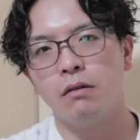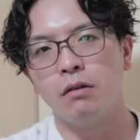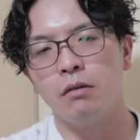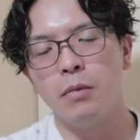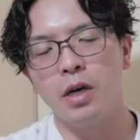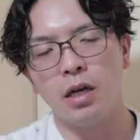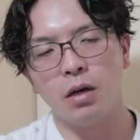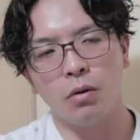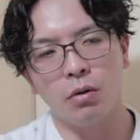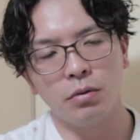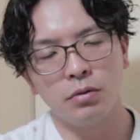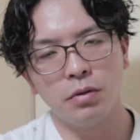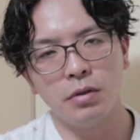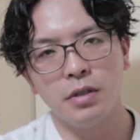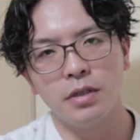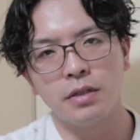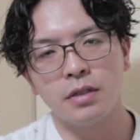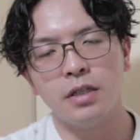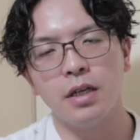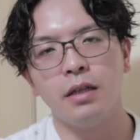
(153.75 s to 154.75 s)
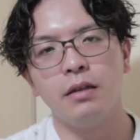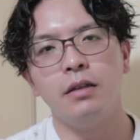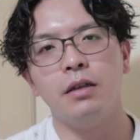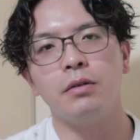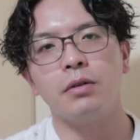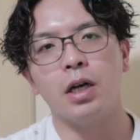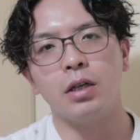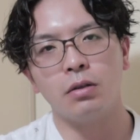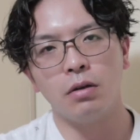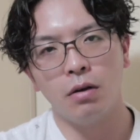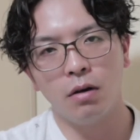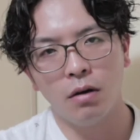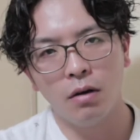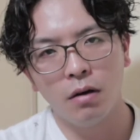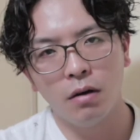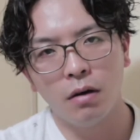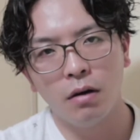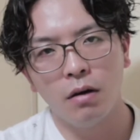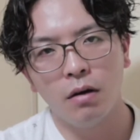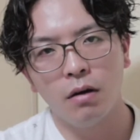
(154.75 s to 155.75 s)
お前ら本当に付き合ってんのかと
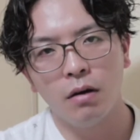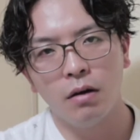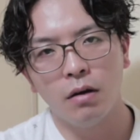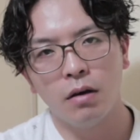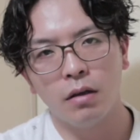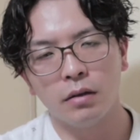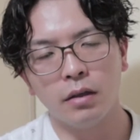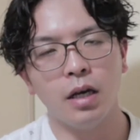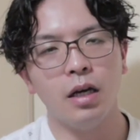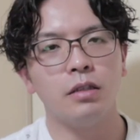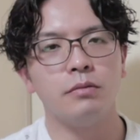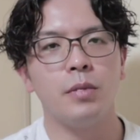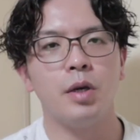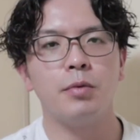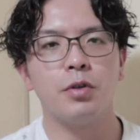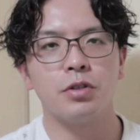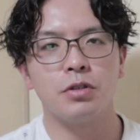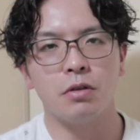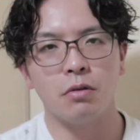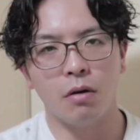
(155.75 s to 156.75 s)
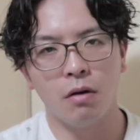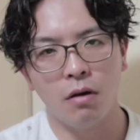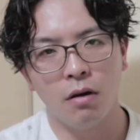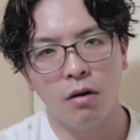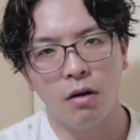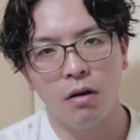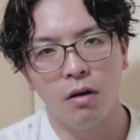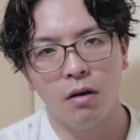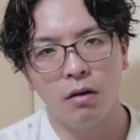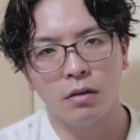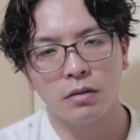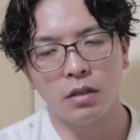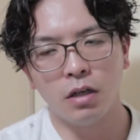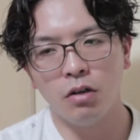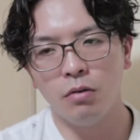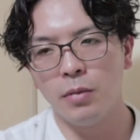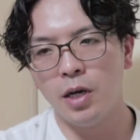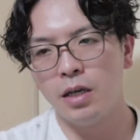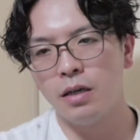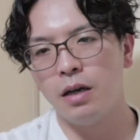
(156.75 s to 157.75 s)
なあ梅干しとそれ
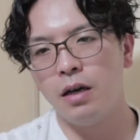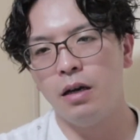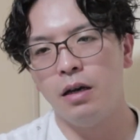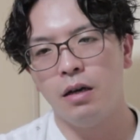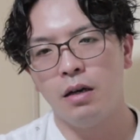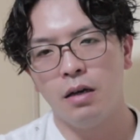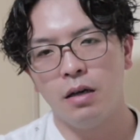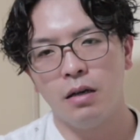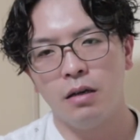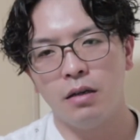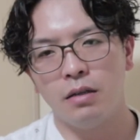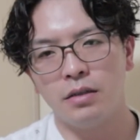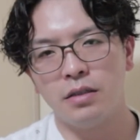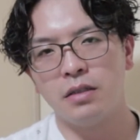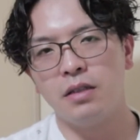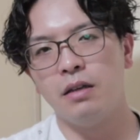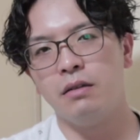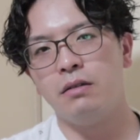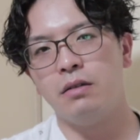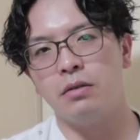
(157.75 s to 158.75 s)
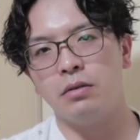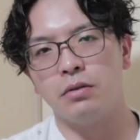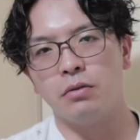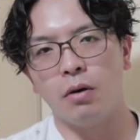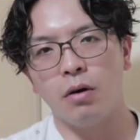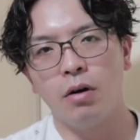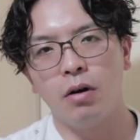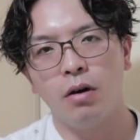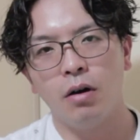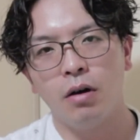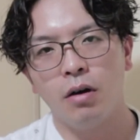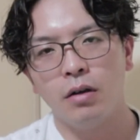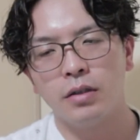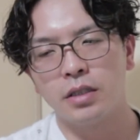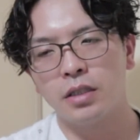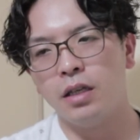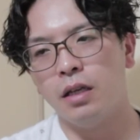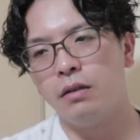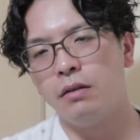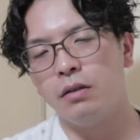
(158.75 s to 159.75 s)
はお前が付き合ってると
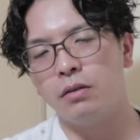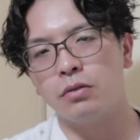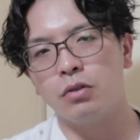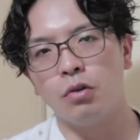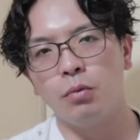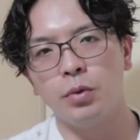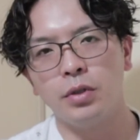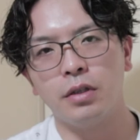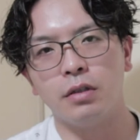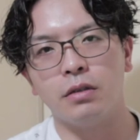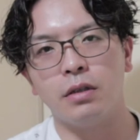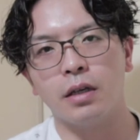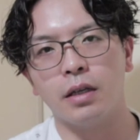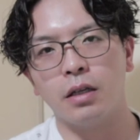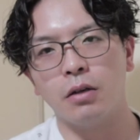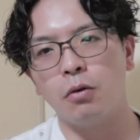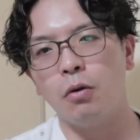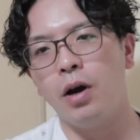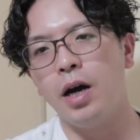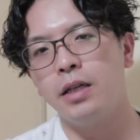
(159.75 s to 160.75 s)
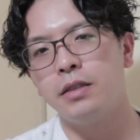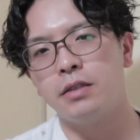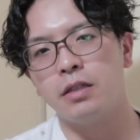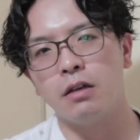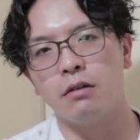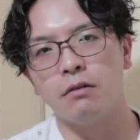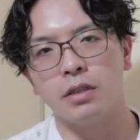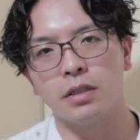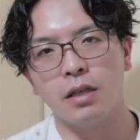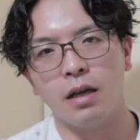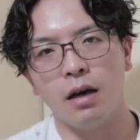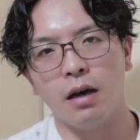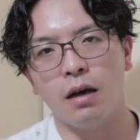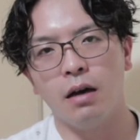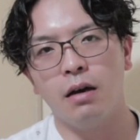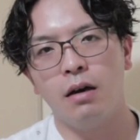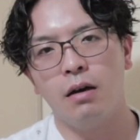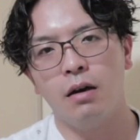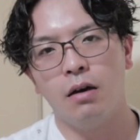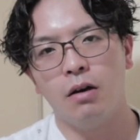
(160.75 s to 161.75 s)
付き合ってると思ってるだけでご飯ちゃんはさ
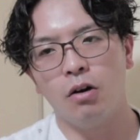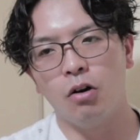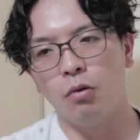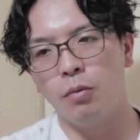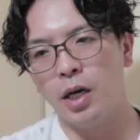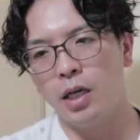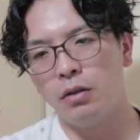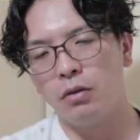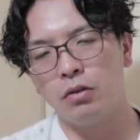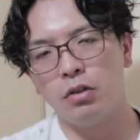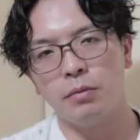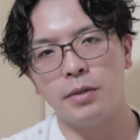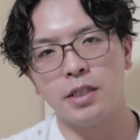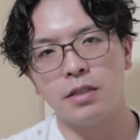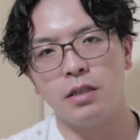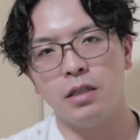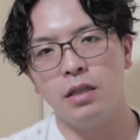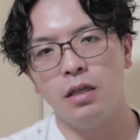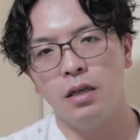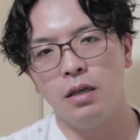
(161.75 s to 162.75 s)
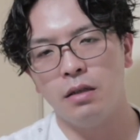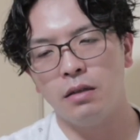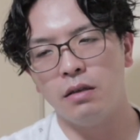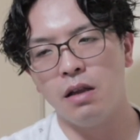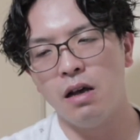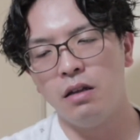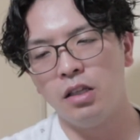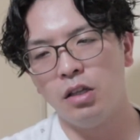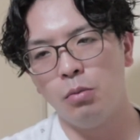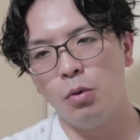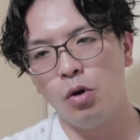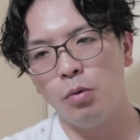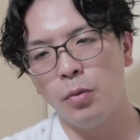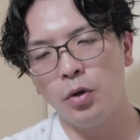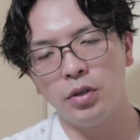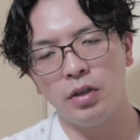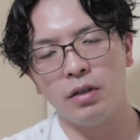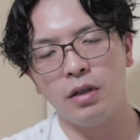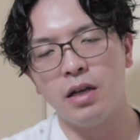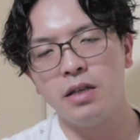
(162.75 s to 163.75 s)
お前のこと別に何とも
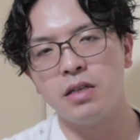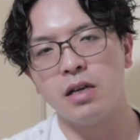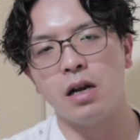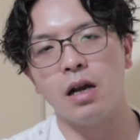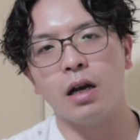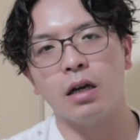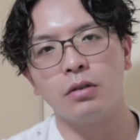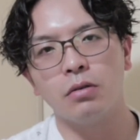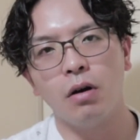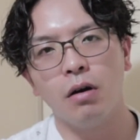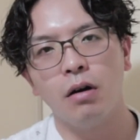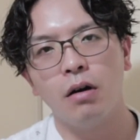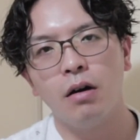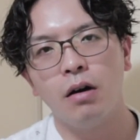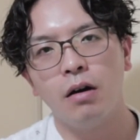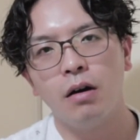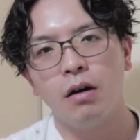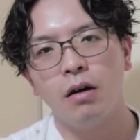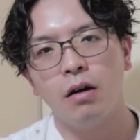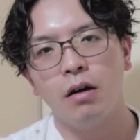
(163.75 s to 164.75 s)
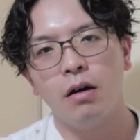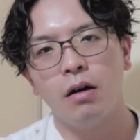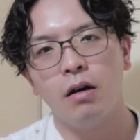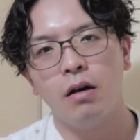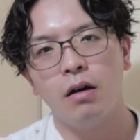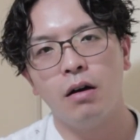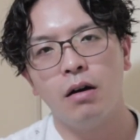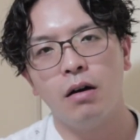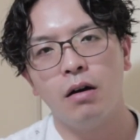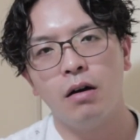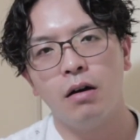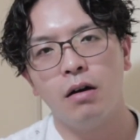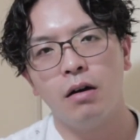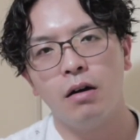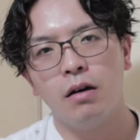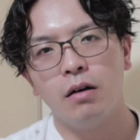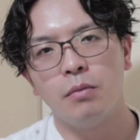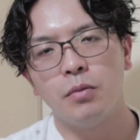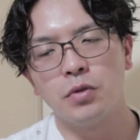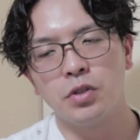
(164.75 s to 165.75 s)
思ってないんじゃないかと
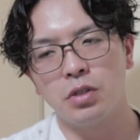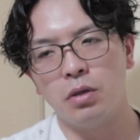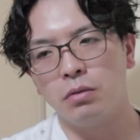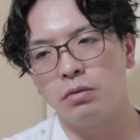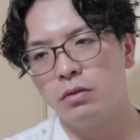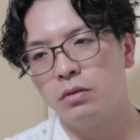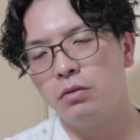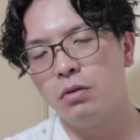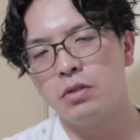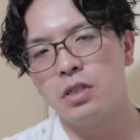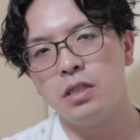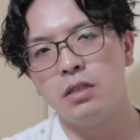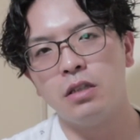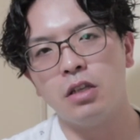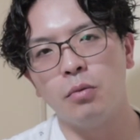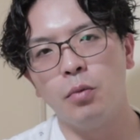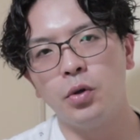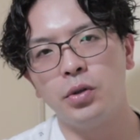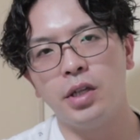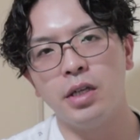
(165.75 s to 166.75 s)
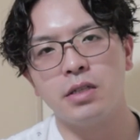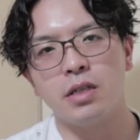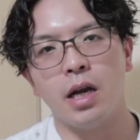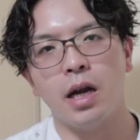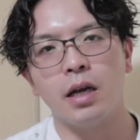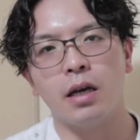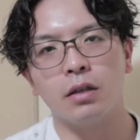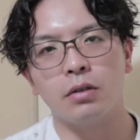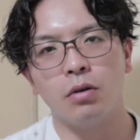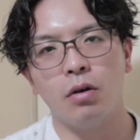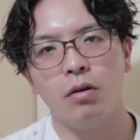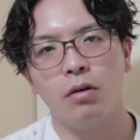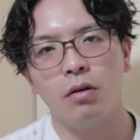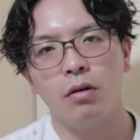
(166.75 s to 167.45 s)
むしろ鬱陶しいって思ってんじゃないかと